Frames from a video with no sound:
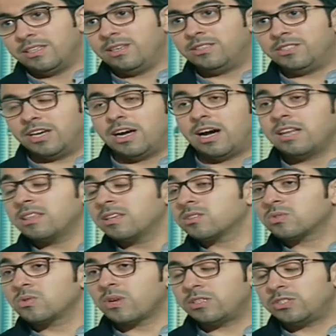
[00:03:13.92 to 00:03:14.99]
لجا حتى
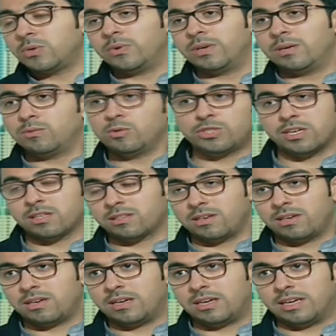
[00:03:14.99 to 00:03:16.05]
الصوره الجويه مو شرط
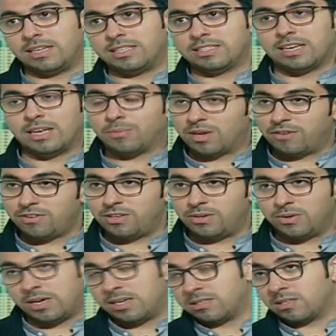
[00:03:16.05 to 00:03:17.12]
يعني اتكلم
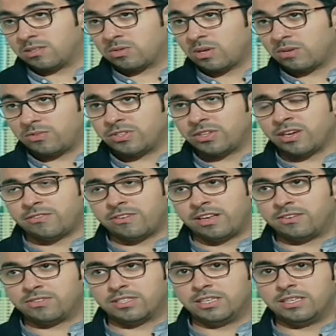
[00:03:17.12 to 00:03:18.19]
كفيديو حتى الصوره الفوتوغرافيه
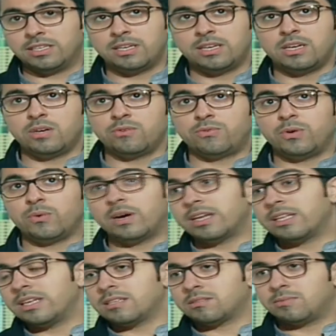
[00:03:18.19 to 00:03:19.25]
نفسها في
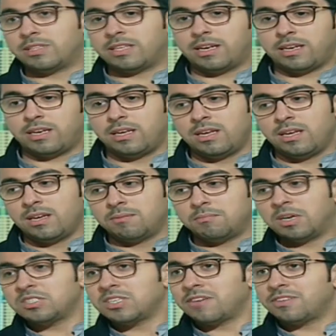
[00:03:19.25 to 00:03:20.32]
وايد ناس مثلا
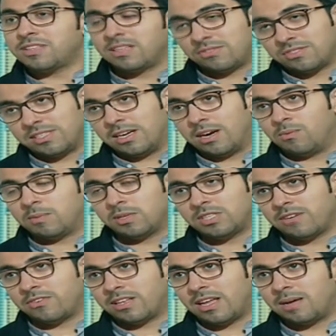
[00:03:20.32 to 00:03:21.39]
ما شافت نفسها وما
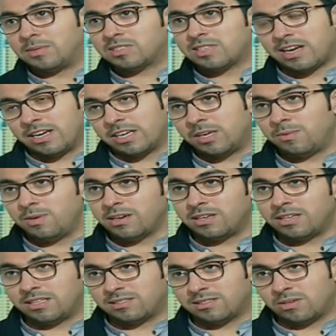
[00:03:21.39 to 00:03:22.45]
شافت لها مساحه
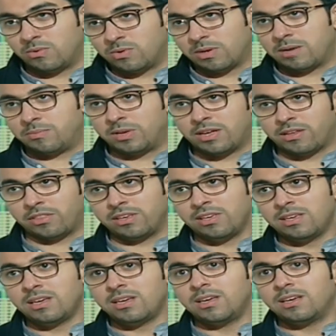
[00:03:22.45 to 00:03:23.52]
كبيره انها تصور
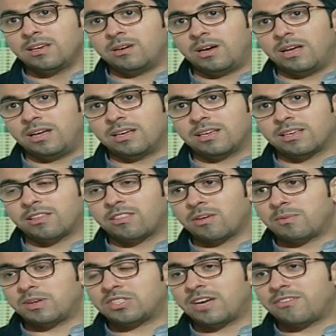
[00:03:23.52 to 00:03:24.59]
بالارضي
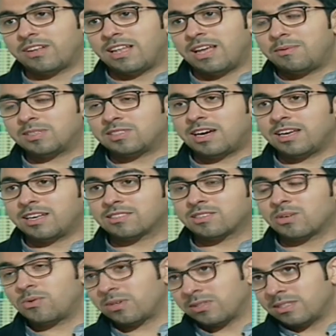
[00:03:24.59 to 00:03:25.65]
كثر ما شافت لها مساحه انها
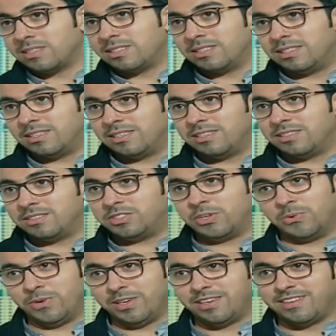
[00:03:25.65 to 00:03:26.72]
تصور آه،
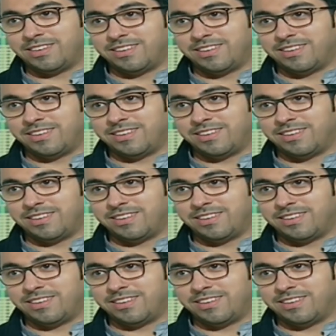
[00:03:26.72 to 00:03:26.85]
جوي.